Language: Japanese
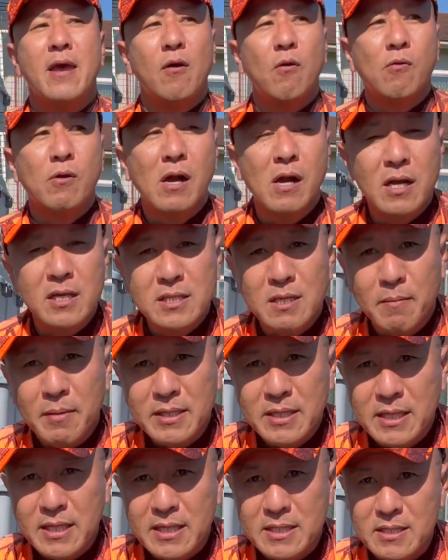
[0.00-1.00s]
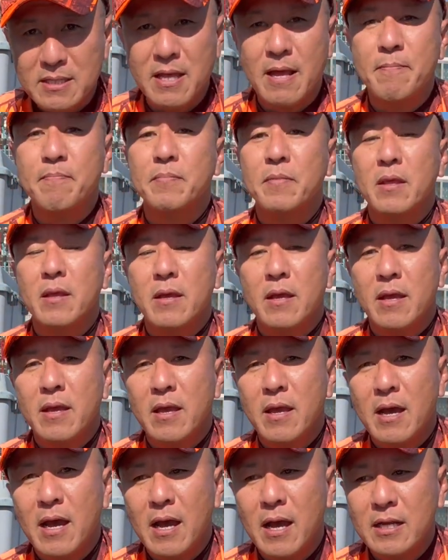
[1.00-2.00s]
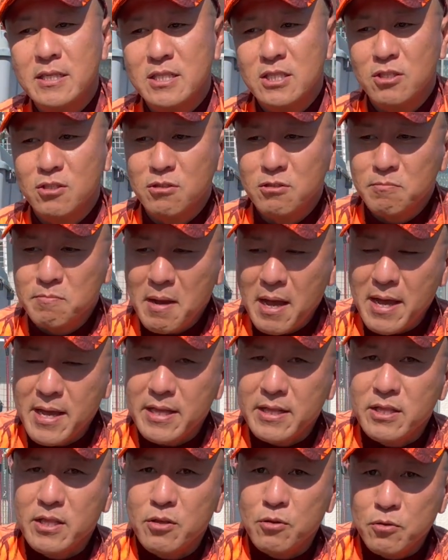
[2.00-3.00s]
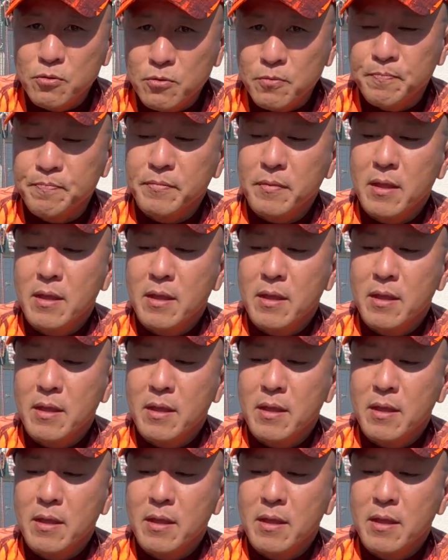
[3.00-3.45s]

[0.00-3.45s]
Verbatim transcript: おかげさまでですね、80万円という